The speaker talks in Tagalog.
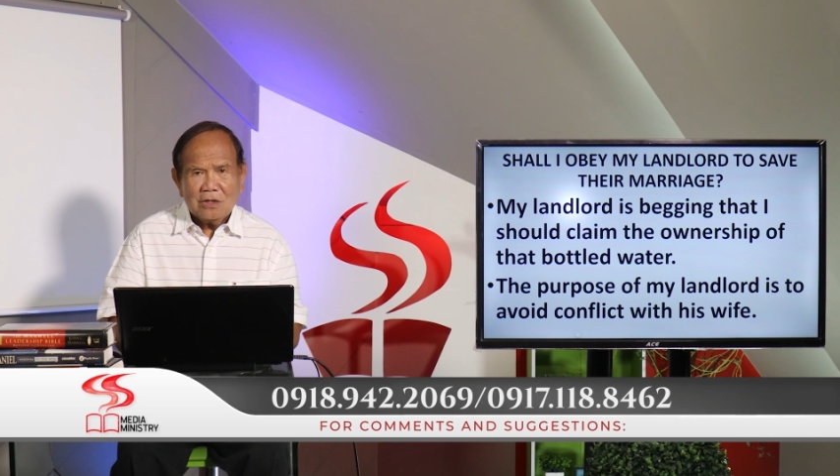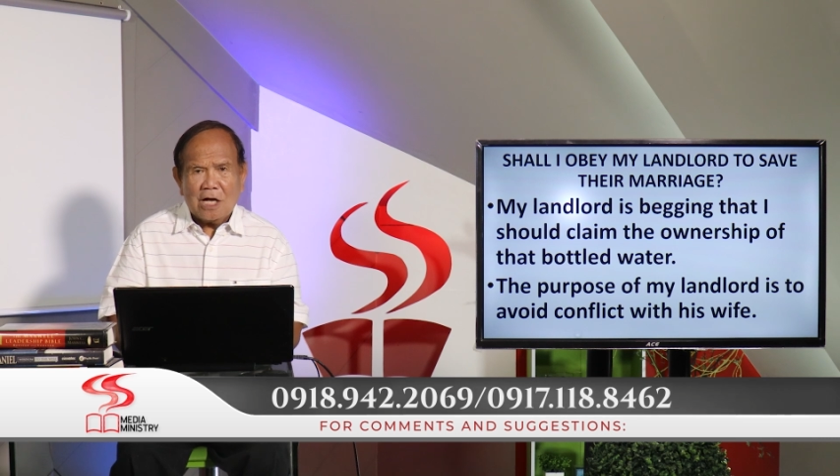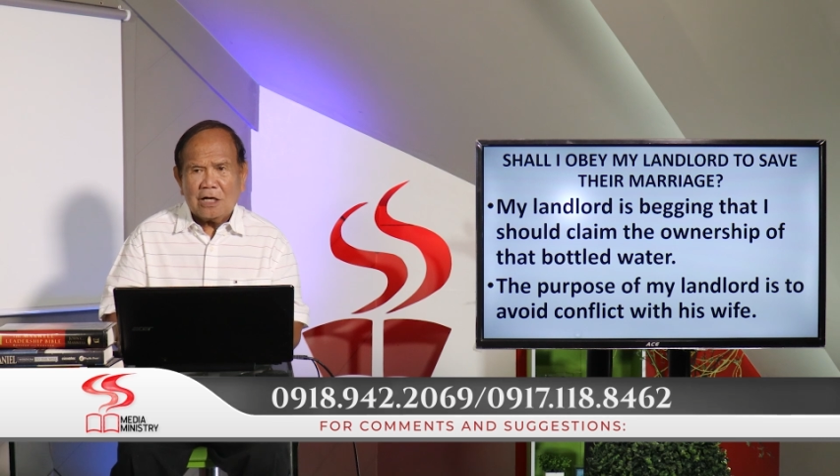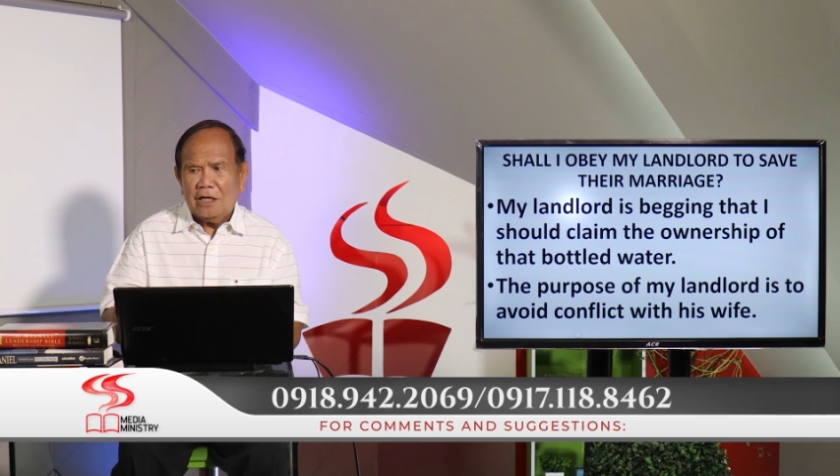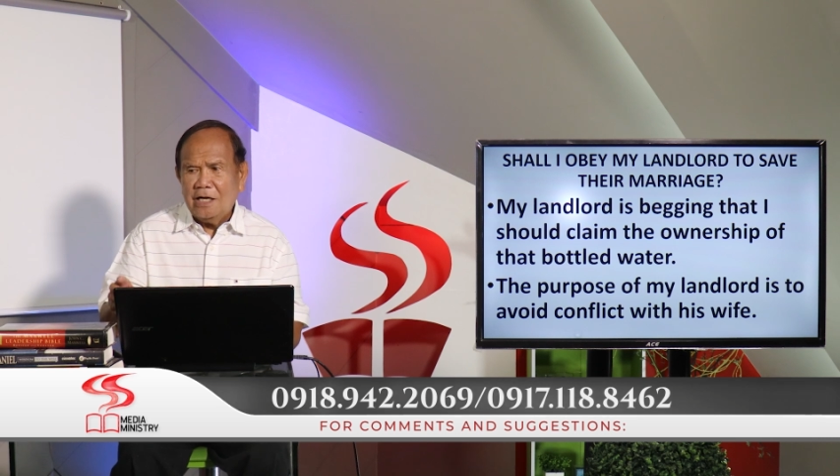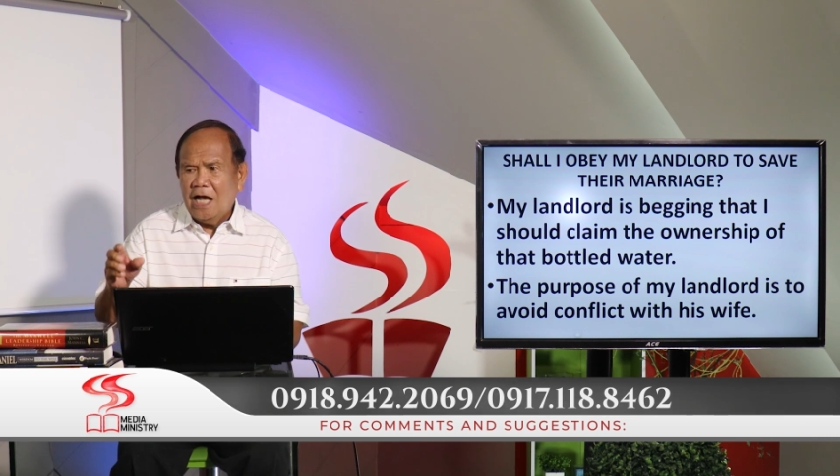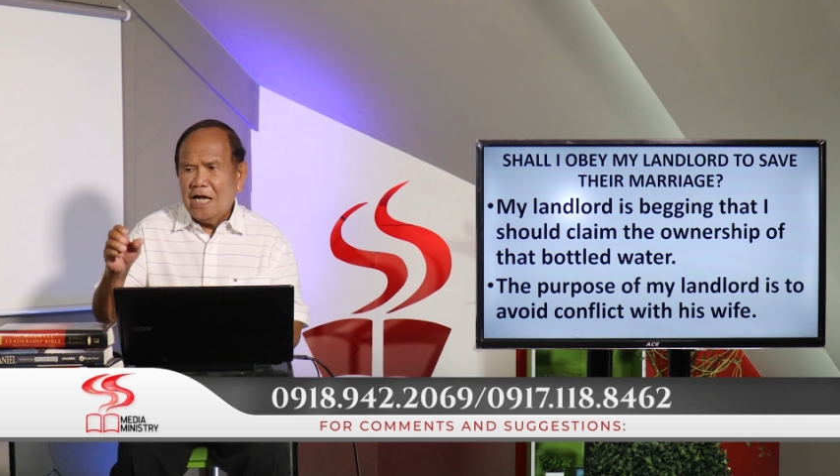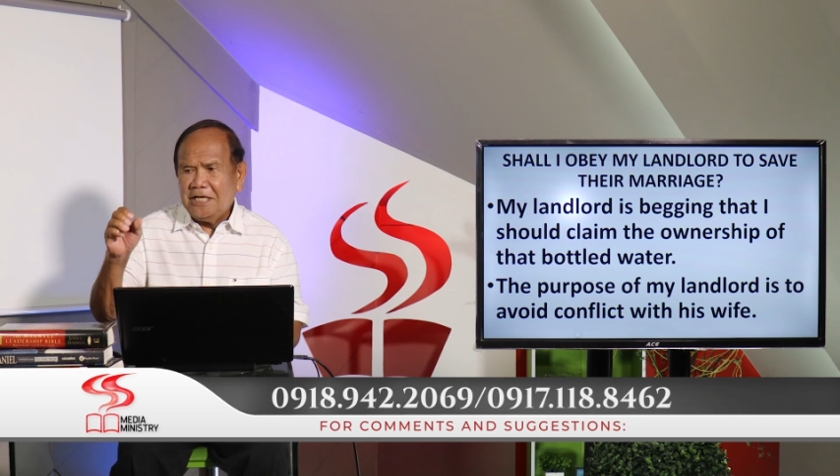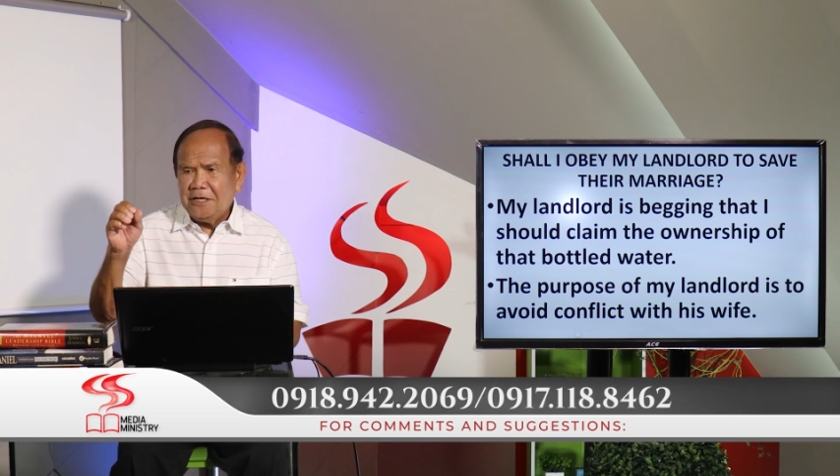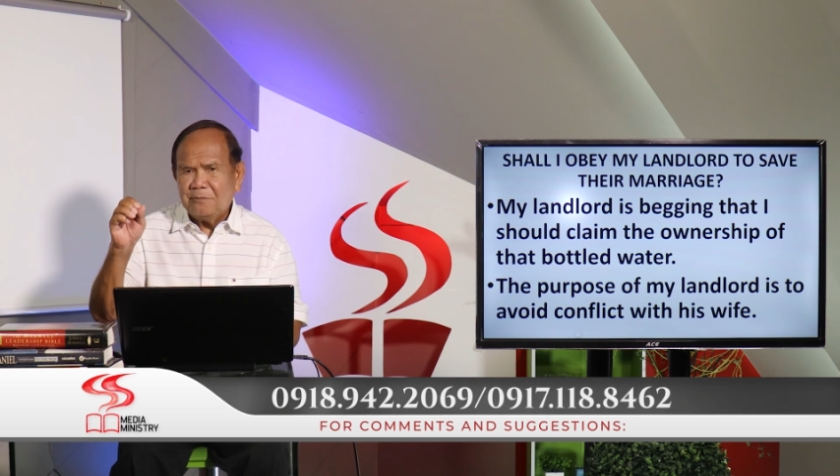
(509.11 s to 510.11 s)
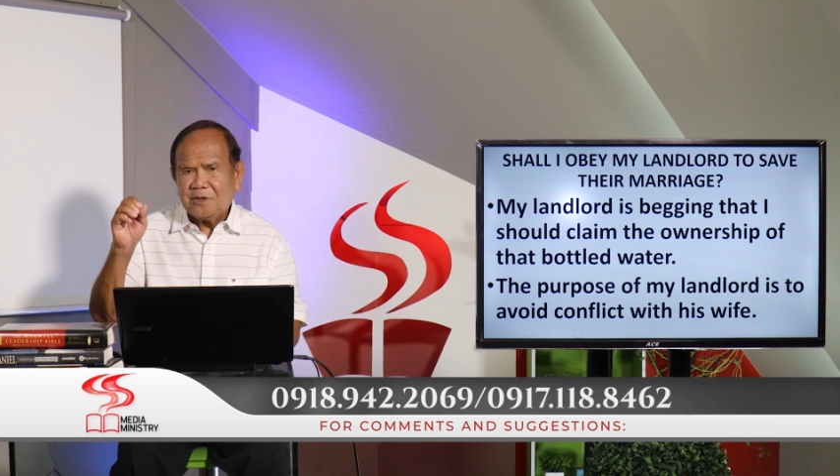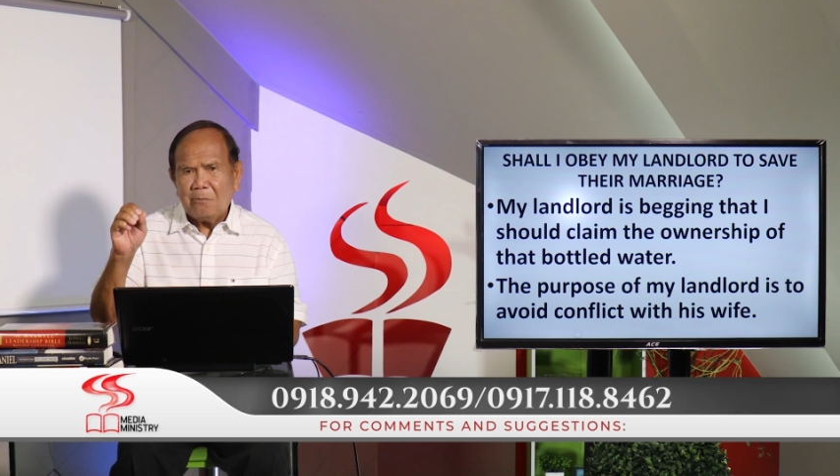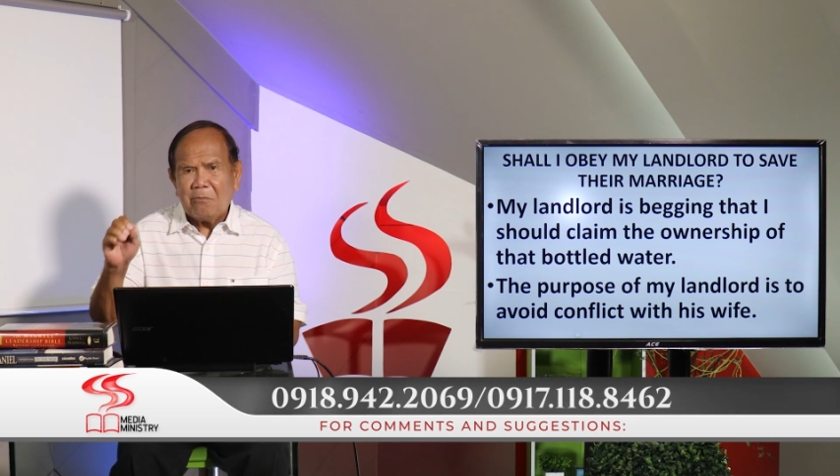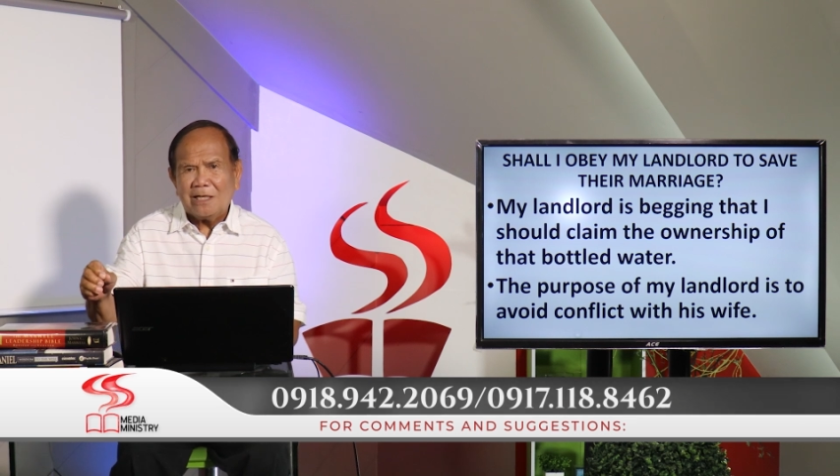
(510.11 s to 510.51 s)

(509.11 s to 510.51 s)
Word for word: nga kanang empty